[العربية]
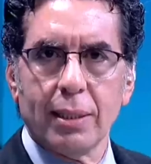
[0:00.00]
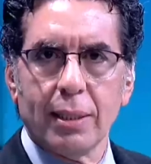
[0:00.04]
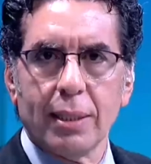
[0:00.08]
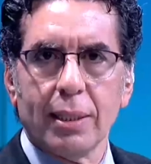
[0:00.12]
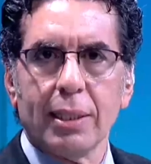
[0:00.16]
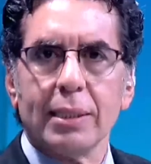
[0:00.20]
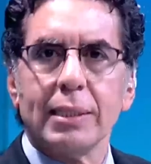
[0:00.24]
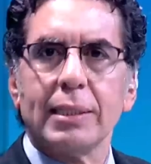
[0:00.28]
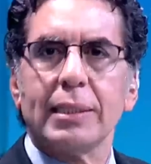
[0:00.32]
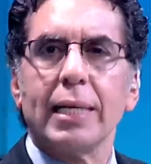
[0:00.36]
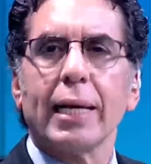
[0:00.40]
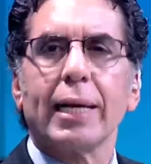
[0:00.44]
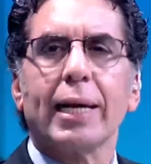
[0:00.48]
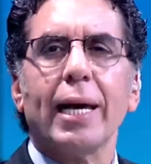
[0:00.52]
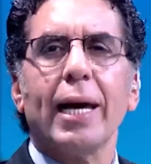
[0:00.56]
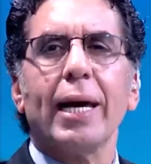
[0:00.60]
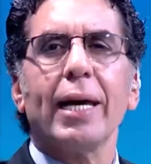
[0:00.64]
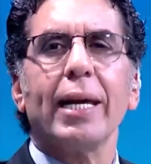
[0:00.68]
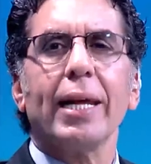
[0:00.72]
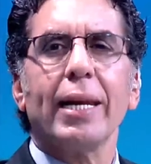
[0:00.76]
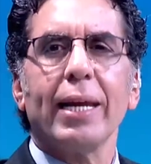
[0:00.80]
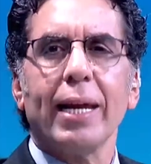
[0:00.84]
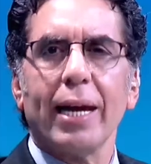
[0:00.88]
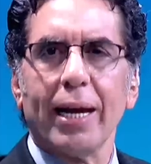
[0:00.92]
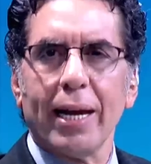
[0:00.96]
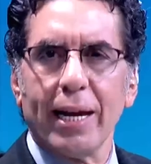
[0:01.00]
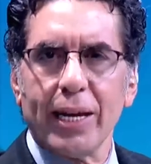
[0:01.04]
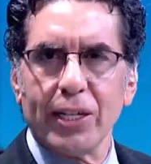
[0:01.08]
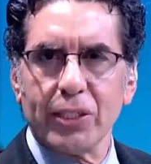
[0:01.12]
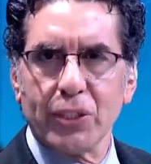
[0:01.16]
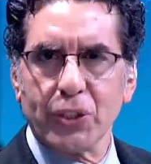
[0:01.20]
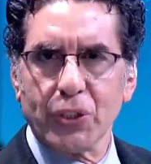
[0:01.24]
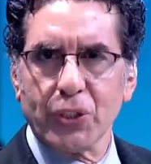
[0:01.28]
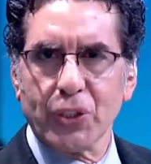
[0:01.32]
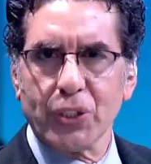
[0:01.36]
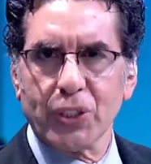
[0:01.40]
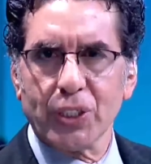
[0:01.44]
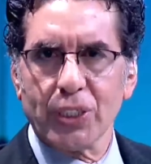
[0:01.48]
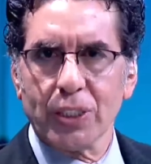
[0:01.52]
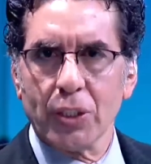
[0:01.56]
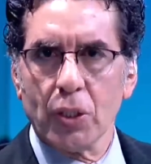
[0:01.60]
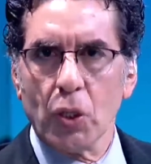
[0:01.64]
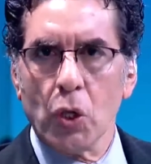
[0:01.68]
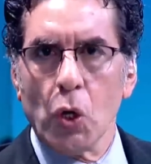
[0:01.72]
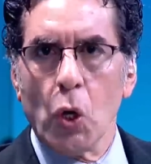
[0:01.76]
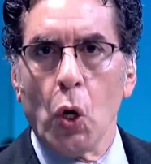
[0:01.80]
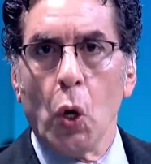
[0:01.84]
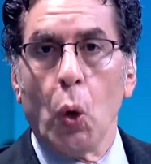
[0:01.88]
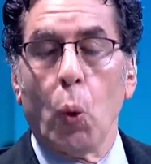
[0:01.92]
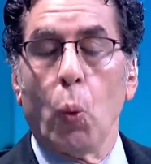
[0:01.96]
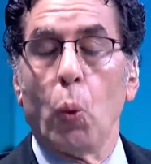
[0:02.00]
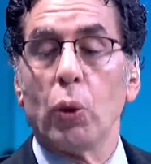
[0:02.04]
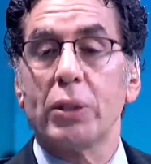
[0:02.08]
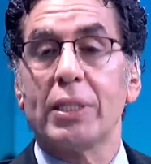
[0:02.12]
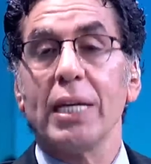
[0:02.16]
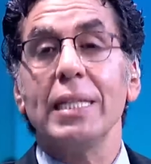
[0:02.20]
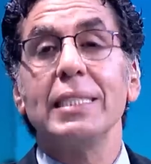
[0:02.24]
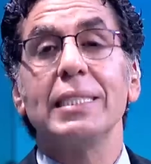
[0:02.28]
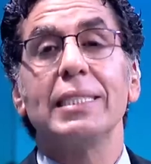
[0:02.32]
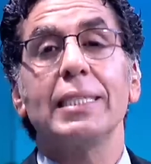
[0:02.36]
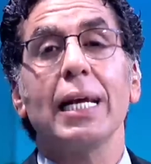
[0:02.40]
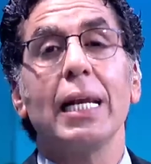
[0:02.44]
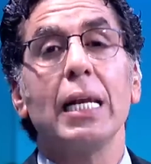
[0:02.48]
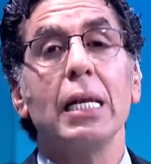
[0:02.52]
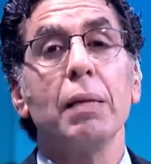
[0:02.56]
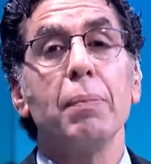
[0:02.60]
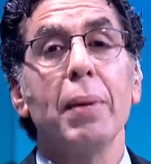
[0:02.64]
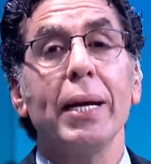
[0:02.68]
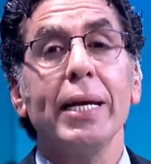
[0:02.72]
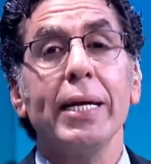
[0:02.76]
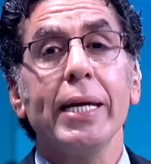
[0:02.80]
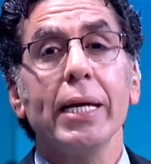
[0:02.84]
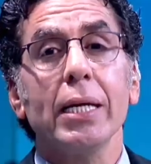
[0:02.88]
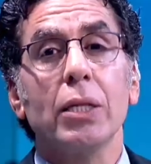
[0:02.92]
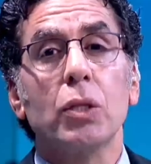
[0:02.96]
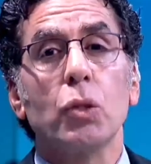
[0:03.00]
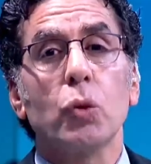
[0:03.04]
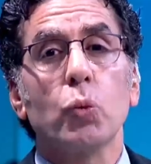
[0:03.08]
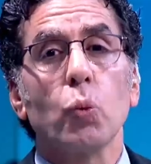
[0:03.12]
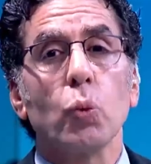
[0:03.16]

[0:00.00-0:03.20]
سجاير يا هاش وتنسى اللي ميت